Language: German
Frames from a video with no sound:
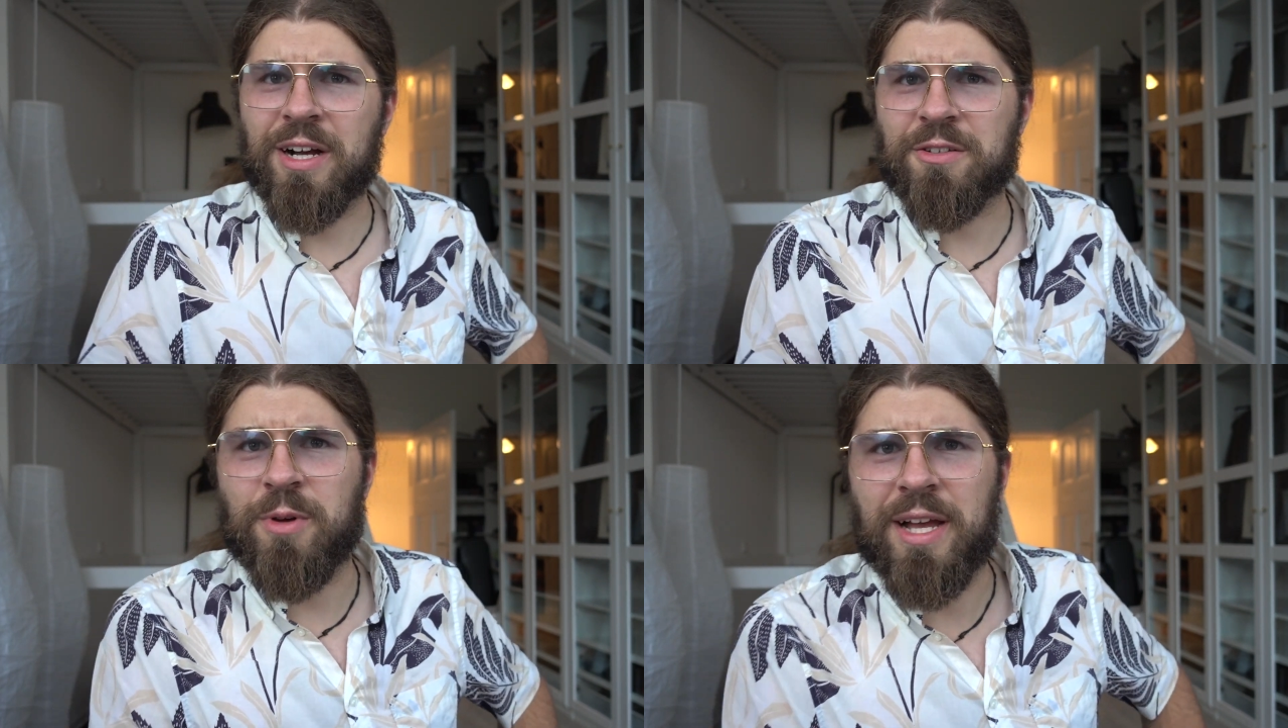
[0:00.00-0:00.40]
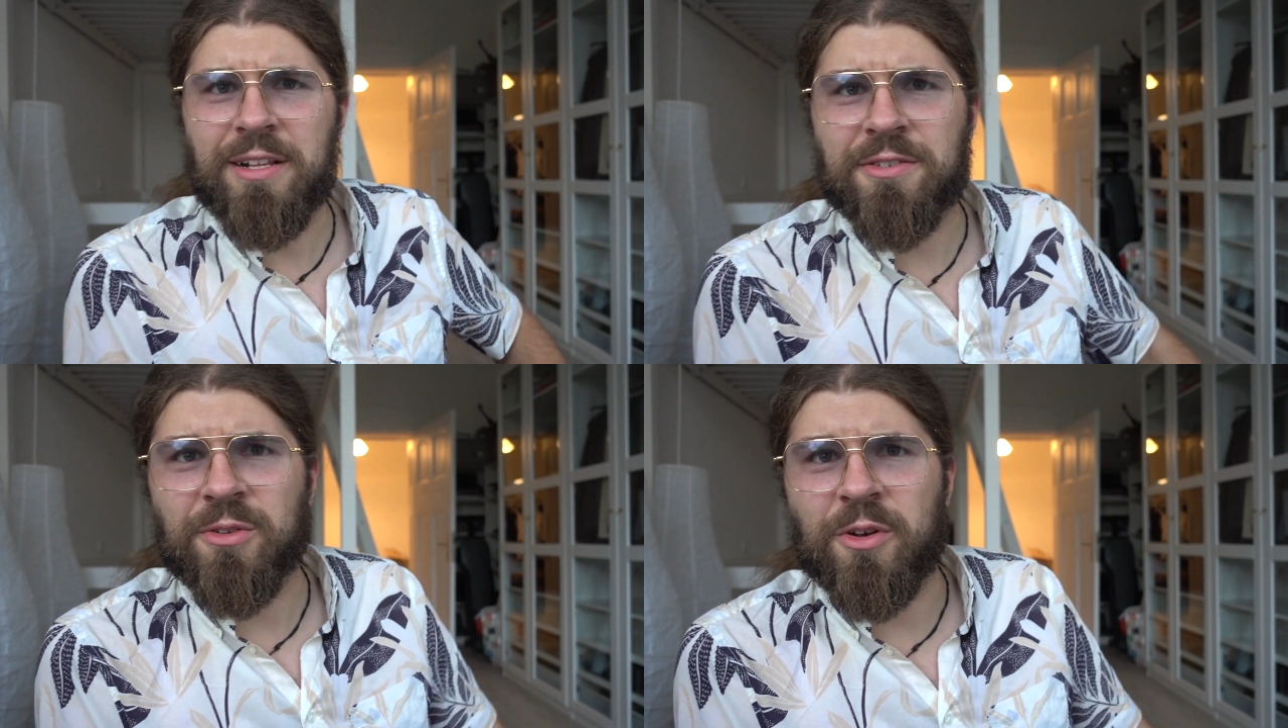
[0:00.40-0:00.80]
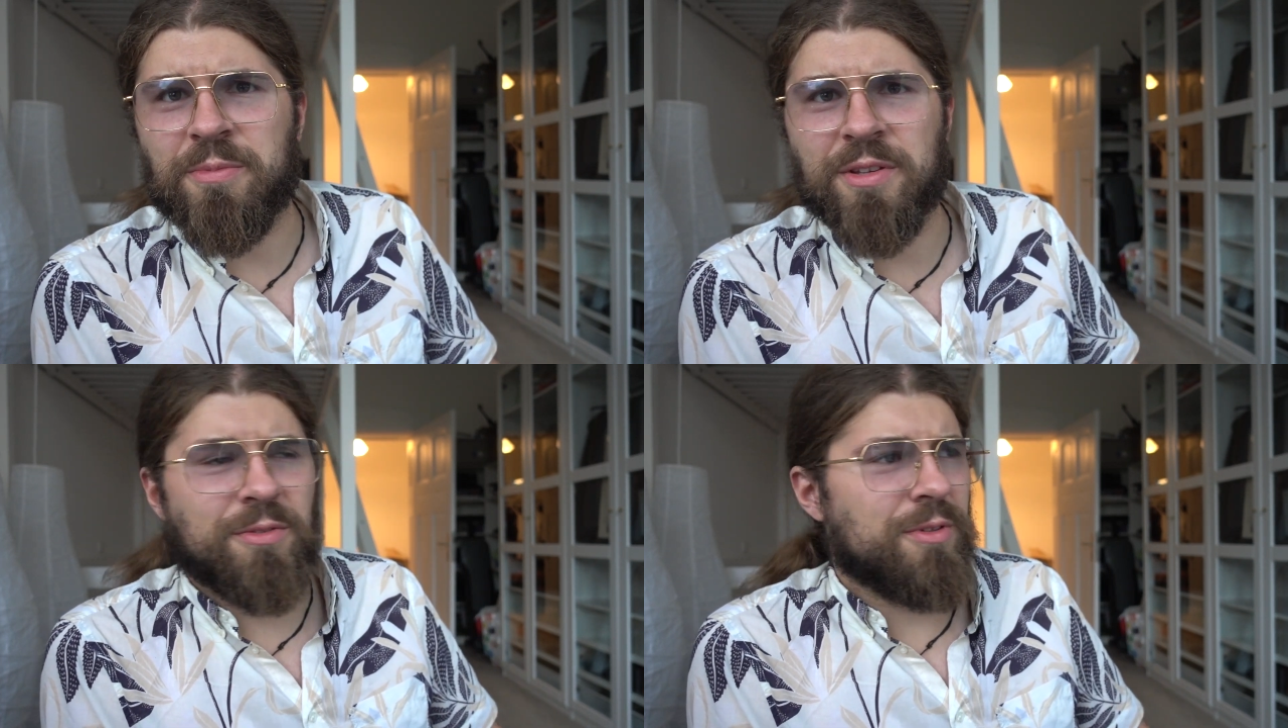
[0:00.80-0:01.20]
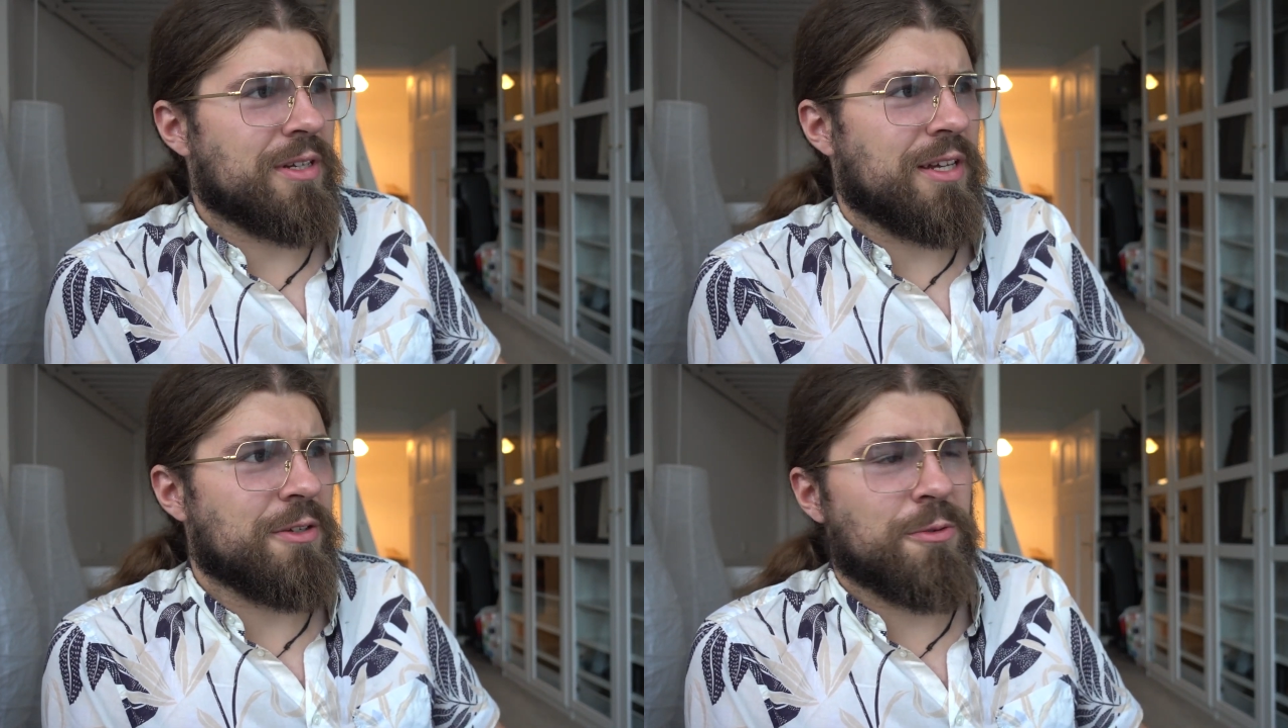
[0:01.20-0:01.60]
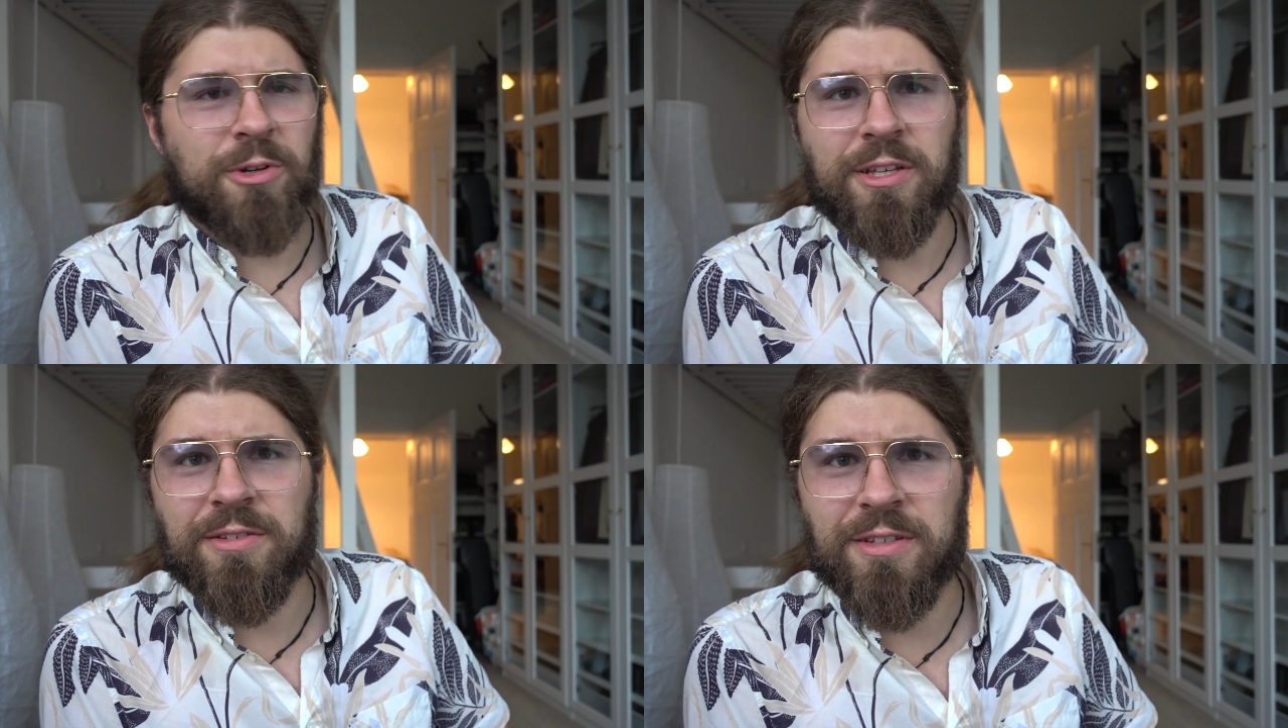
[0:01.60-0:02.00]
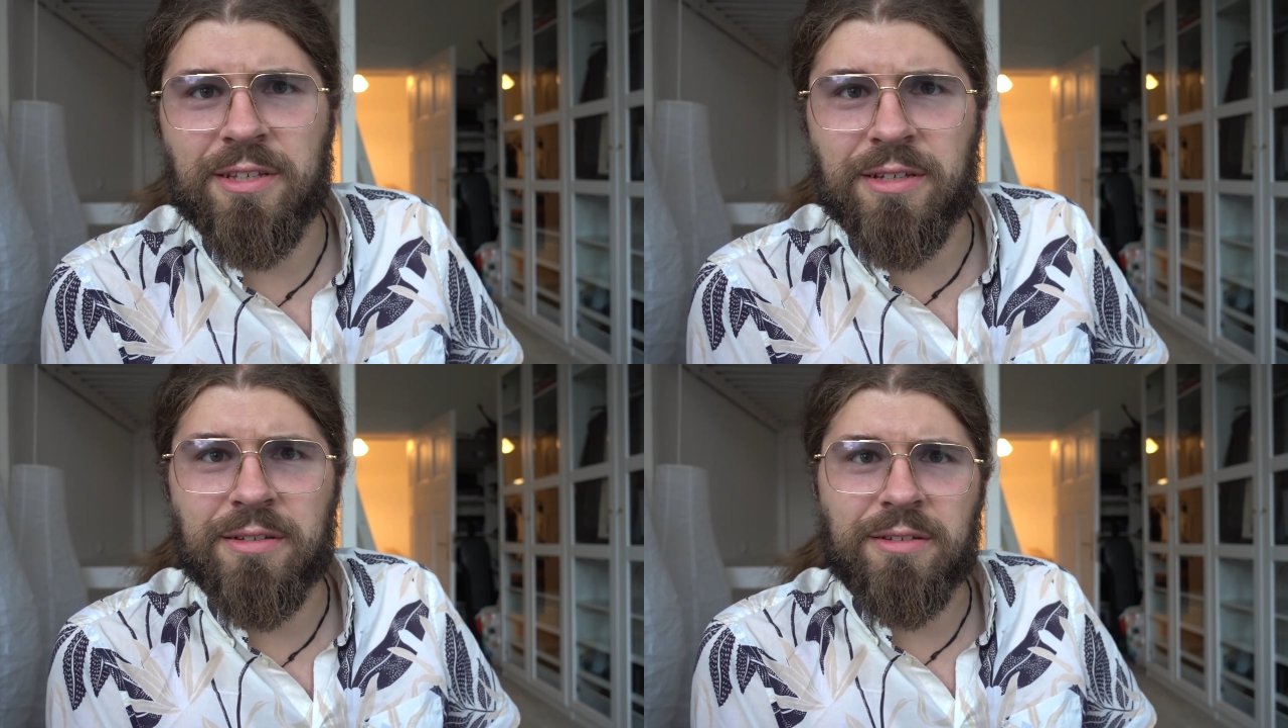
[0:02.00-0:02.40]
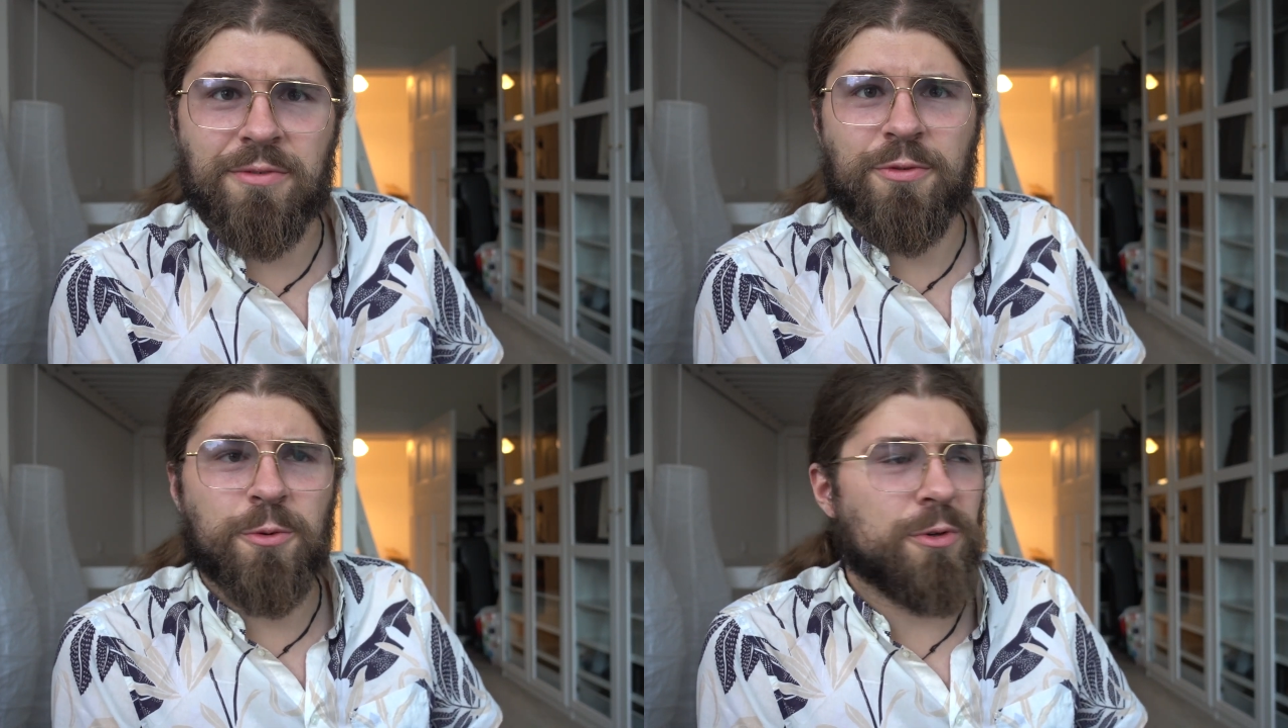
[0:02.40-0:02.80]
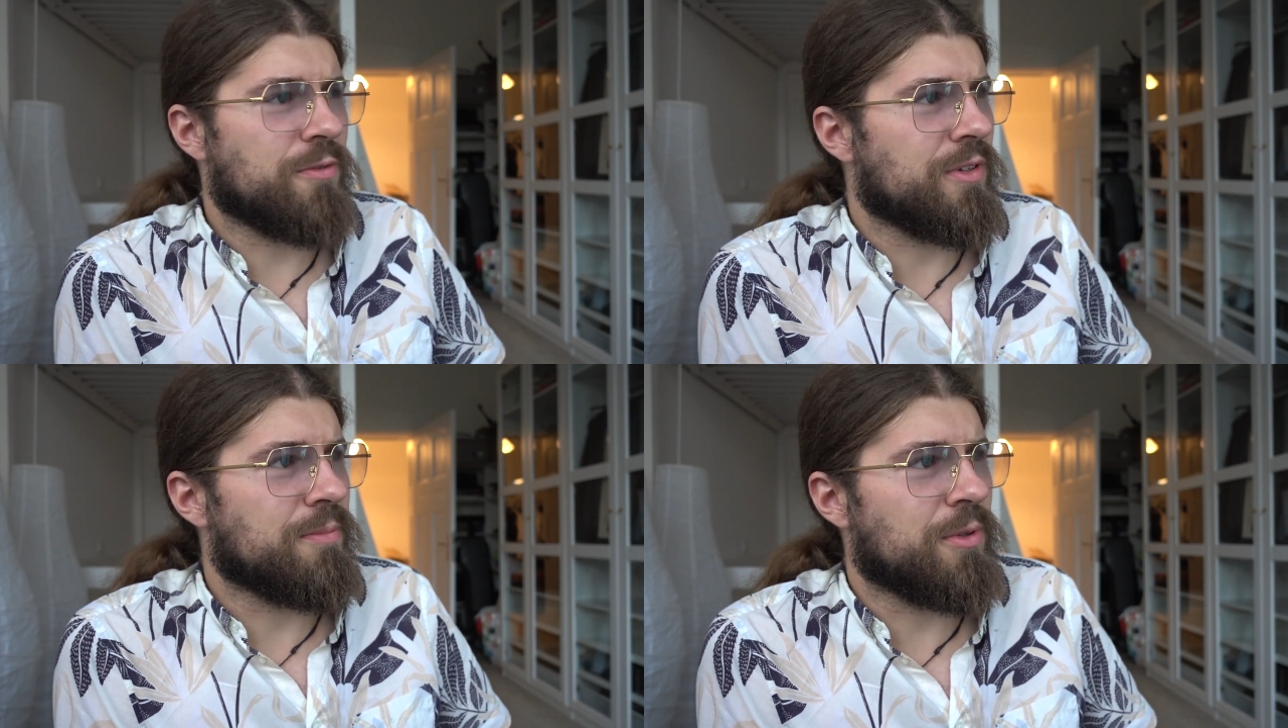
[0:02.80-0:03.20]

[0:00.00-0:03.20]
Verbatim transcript: aktuell ist oder ob das so eine Kategorie ist, die, die früher viel